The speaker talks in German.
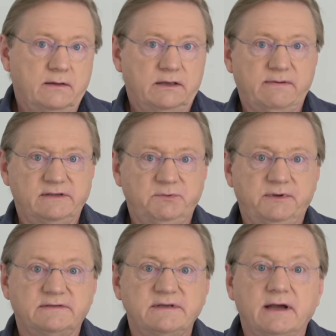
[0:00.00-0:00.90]
Ich weiß nicht, wie ich
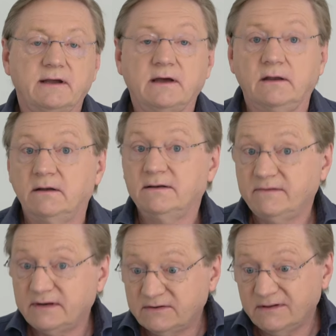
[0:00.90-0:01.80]
das sagen kann.
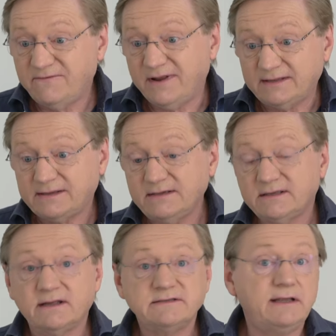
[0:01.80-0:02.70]
Vielleicht ging es dir
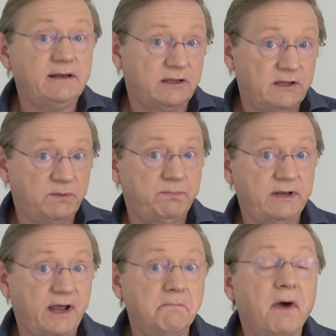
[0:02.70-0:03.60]
ganz ähnlich. Ich bin
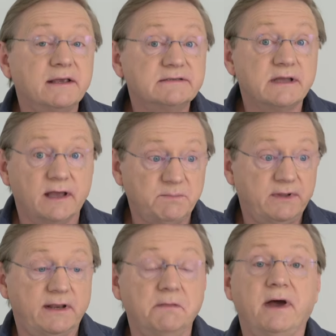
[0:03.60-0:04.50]
ein Meister, ich
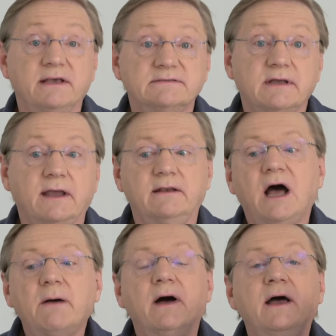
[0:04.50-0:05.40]
bin eine Meisterin.
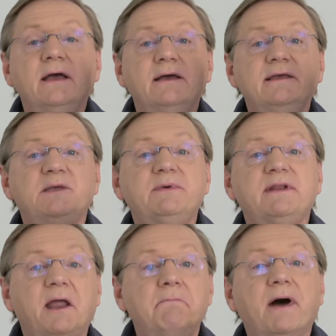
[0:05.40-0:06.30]
Aber ich bin
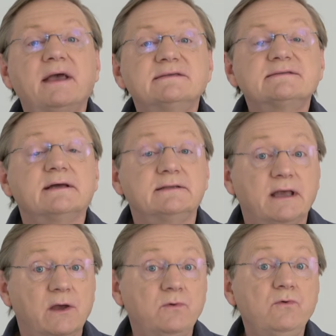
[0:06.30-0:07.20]
ein Meister,
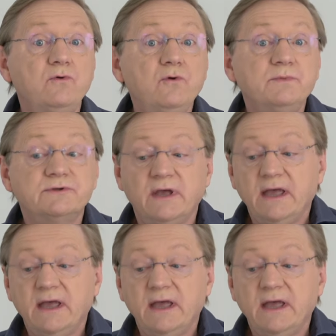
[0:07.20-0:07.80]
der übt.